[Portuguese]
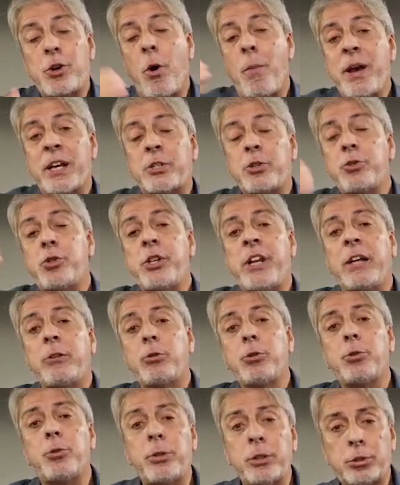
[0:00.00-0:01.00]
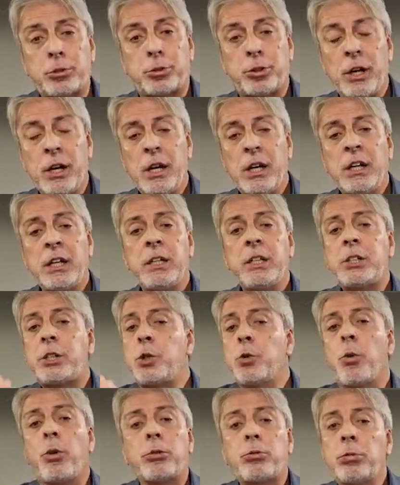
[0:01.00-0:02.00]
começa o direito do outro. E
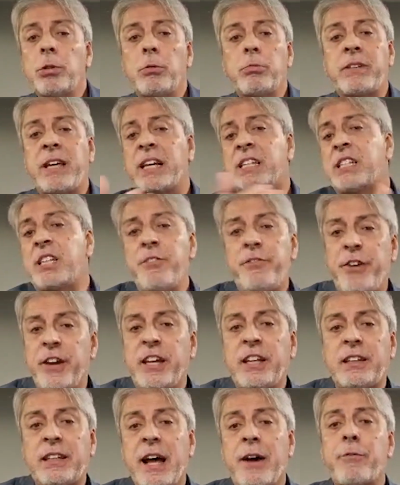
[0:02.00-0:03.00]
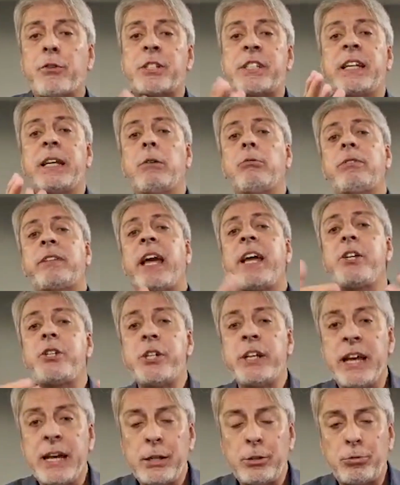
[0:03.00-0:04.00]
se o outro não quer se infectar, você não tem
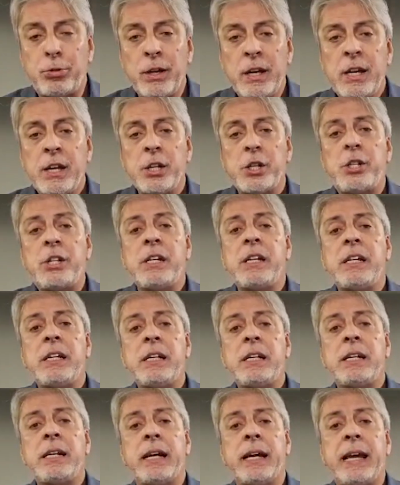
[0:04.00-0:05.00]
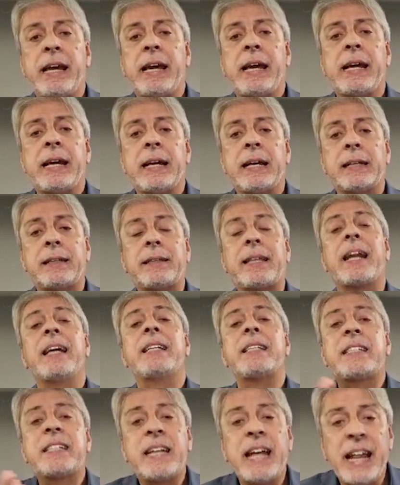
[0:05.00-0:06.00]
direito de é,
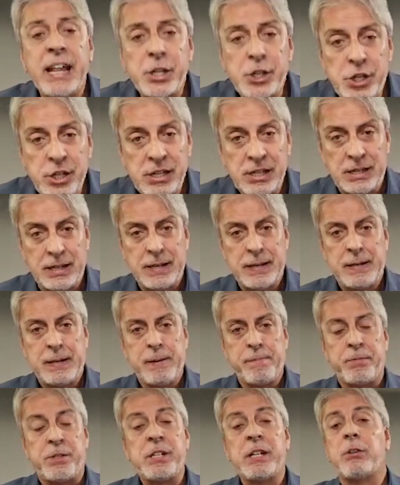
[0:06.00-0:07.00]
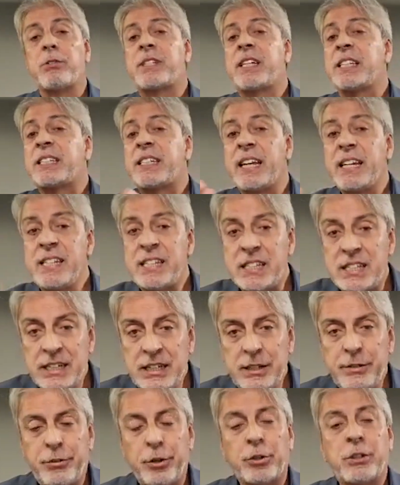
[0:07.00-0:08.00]
transgredir, de não ser
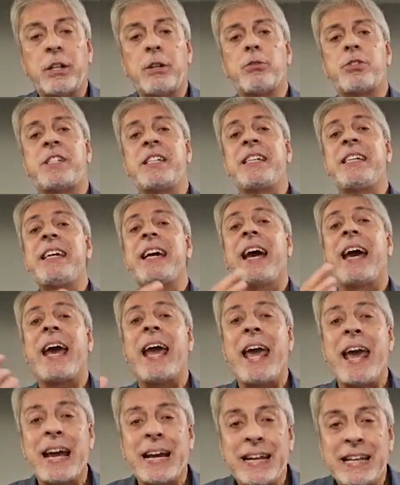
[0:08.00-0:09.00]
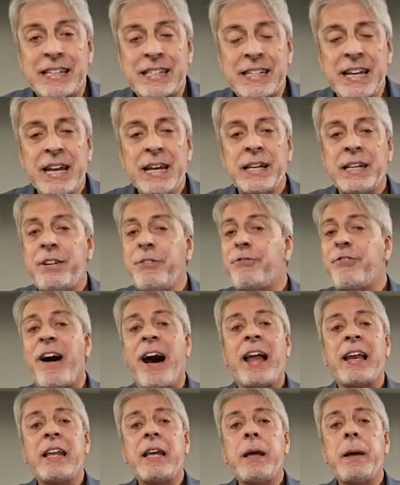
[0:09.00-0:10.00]
sensível, de não seguir regras que
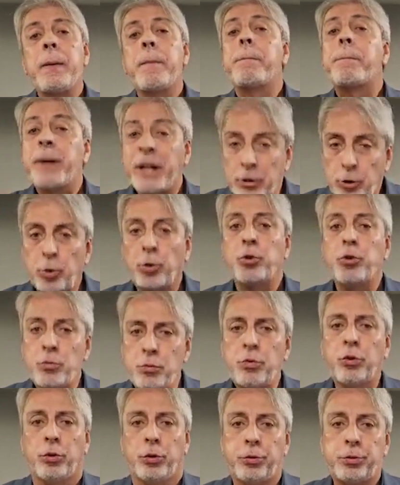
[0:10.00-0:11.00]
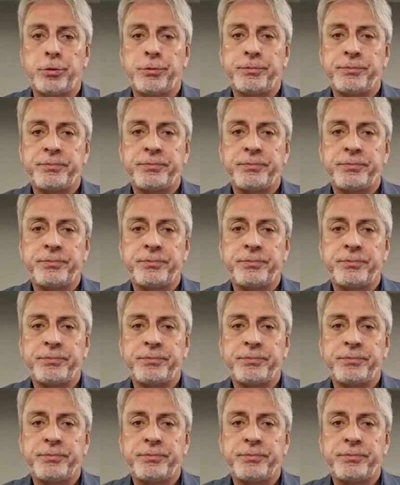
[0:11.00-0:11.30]
valem para todo mundo.